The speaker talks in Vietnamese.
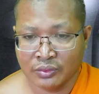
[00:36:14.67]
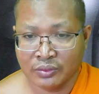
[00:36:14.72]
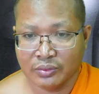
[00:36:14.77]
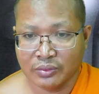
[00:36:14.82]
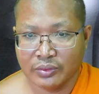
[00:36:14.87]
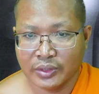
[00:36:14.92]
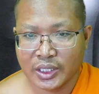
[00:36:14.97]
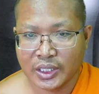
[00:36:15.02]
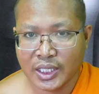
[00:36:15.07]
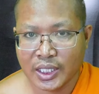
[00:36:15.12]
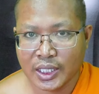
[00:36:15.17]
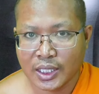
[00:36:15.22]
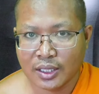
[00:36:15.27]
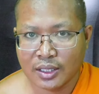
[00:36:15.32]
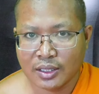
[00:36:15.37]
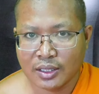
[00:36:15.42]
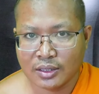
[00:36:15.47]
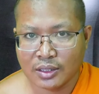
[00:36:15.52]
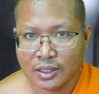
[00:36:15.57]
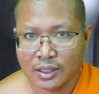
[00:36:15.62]
vinh nhiên nó
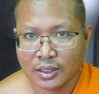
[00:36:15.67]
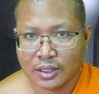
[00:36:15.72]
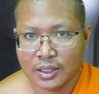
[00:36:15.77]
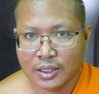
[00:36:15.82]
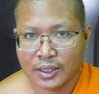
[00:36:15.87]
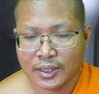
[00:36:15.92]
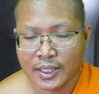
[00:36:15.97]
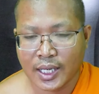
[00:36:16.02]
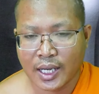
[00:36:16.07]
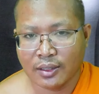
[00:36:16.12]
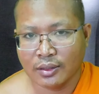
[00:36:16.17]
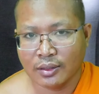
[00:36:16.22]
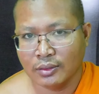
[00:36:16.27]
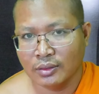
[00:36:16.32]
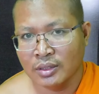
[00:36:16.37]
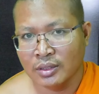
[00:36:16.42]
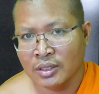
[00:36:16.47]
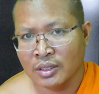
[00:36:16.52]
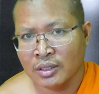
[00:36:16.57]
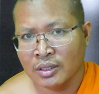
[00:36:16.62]
kêu đằng
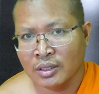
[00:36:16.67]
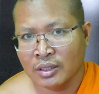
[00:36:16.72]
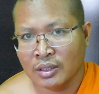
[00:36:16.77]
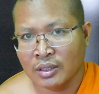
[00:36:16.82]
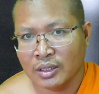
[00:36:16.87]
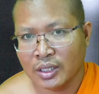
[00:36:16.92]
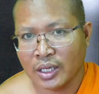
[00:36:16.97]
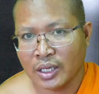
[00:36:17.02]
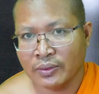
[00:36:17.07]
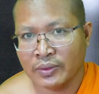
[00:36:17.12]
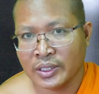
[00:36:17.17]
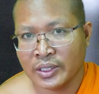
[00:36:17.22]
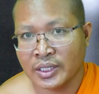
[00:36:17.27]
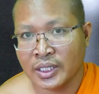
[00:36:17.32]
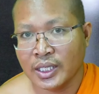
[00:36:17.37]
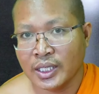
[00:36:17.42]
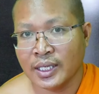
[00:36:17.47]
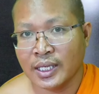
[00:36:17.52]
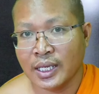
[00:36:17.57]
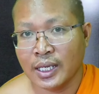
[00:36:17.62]
là vinh
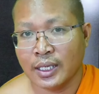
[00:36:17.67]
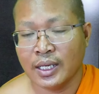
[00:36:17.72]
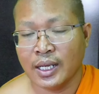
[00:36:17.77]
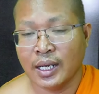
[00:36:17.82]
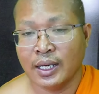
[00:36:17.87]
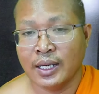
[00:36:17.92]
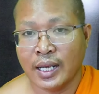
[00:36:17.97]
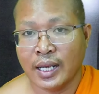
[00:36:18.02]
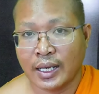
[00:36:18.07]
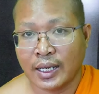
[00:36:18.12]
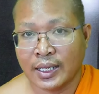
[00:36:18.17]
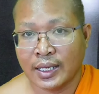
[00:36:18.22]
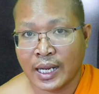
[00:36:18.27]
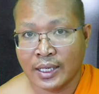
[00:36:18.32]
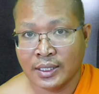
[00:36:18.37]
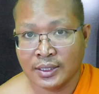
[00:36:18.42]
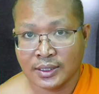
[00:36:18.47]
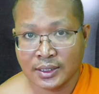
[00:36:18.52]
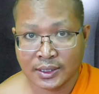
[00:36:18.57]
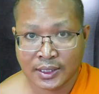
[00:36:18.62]
nhiên lẽ lẽ cái nào
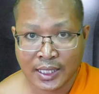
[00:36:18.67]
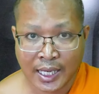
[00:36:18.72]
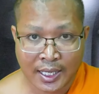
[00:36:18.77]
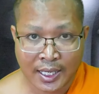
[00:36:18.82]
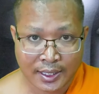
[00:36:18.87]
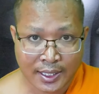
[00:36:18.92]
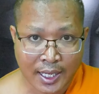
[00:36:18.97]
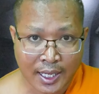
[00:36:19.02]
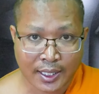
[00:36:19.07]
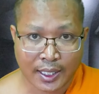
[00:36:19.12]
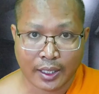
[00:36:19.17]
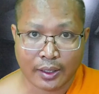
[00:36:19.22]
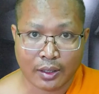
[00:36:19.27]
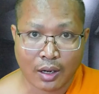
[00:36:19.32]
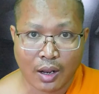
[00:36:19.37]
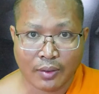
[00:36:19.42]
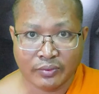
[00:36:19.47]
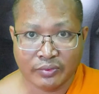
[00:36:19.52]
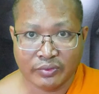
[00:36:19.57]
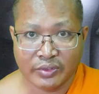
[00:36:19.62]
nó cứ cá đằng à
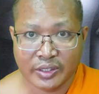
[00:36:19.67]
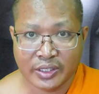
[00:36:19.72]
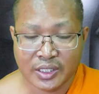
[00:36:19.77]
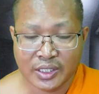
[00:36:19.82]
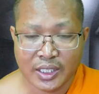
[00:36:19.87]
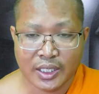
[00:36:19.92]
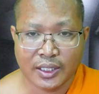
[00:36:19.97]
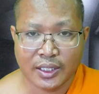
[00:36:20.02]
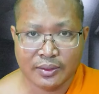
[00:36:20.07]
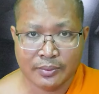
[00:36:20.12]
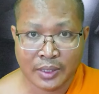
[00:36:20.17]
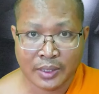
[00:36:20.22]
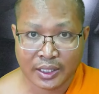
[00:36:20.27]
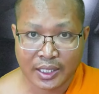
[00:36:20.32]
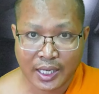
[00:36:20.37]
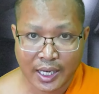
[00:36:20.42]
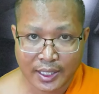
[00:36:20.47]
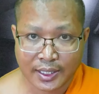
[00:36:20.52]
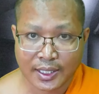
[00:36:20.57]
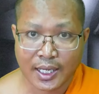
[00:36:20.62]
ròm vinh nhiên nó miên
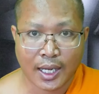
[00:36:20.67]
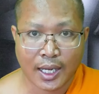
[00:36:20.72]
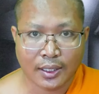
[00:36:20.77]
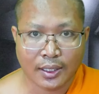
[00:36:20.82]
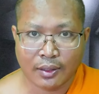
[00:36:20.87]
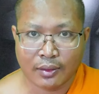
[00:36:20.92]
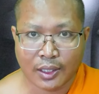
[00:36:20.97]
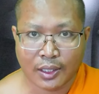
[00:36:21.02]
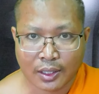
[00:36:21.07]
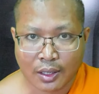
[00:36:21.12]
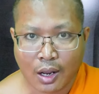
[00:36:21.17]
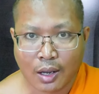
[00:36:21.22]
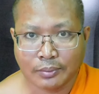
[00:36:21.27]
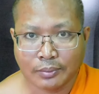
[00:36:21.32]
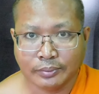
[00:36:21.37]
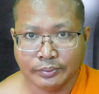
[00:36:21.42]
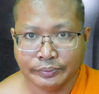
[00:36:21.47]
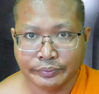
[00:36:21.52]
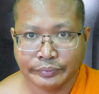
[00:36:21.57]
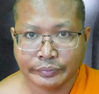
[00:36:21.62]
cá đằng nào à ròm
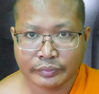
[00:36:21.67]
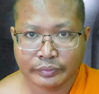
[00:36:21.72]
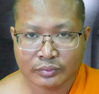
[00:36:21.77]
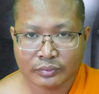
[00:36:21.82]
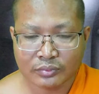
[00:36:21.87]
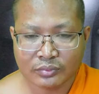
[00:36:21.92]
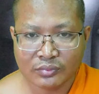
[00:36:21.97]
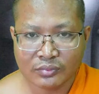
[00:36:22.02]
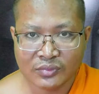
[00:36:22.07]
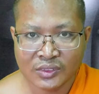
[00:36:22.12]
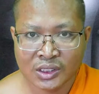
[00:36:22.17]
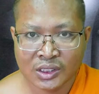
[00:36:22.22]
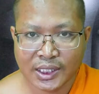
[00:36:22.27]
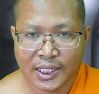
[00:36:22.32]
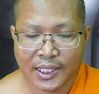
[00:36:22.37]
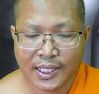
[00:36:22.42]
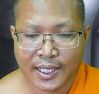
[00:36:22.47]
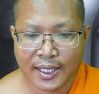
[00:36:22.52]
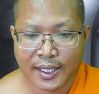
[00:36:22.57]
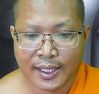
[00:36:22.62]
chỉ
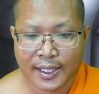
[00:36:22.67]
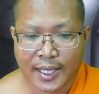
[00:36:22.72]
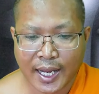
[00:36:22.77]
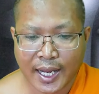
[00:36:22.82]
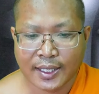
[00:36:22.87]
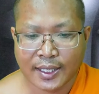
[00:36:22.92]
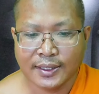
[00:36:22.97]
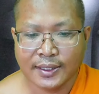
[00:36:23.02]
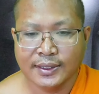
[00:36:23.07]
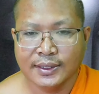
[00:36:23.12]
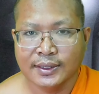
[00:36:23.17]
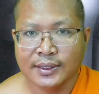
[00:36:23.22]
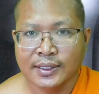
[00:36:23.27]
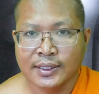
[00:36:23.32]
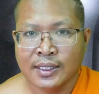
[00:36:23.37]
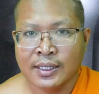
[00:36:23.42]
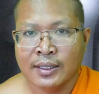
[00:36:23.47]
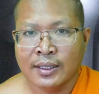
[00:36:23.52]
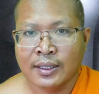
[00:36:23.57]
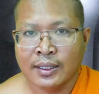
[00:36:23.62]
lẽ
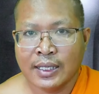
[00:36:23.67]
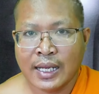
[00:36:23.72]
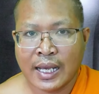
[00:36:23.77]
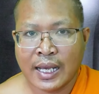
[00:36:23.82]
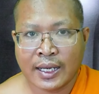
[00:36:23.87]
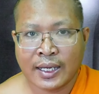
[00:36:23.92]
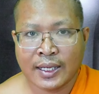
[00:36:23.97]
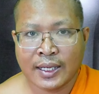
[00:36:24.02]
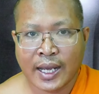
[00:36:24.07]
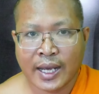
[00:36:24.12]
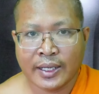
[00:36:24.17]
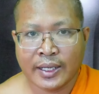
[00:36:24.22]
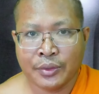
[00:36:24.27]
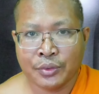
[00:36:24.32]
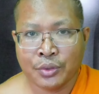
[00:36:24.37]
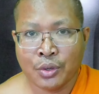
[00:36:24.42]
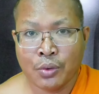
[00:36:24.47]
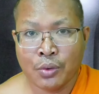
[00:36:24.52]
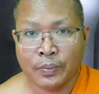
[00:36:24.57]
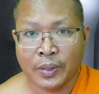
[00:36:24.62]
cái nào này
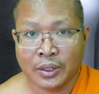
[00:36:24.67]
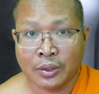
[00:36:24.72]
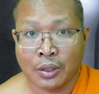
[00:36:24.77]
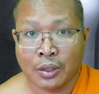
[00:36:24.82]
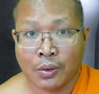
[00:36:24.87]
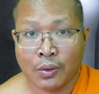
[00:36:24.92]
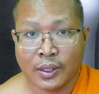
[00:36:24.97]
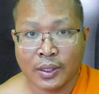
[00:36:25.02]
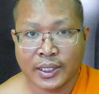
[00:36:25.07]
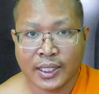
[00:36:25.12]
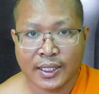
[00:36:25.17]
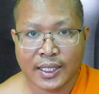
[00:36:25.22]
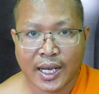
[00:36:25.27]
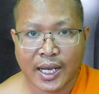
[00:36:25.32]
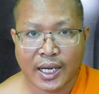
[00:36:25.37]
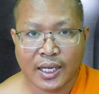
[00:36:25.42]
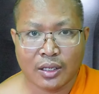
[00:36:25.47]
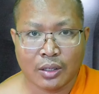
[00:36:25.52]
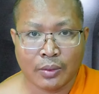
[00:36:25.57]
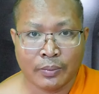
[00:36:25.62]
rùp thua từng
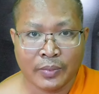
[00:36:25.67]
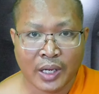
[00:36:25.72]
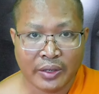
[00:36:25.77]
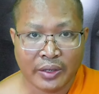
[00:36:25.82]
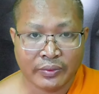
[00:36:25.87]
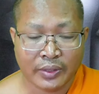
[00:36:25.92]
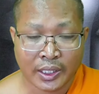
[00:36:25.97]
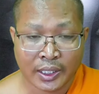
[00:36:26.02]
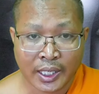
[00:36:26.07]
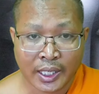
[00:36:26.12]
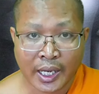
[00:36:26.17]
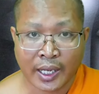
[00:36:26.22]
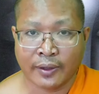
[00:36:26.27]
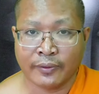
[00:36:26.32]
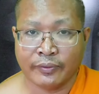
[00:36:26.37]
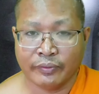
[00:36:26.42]
lái rồi mình vì nè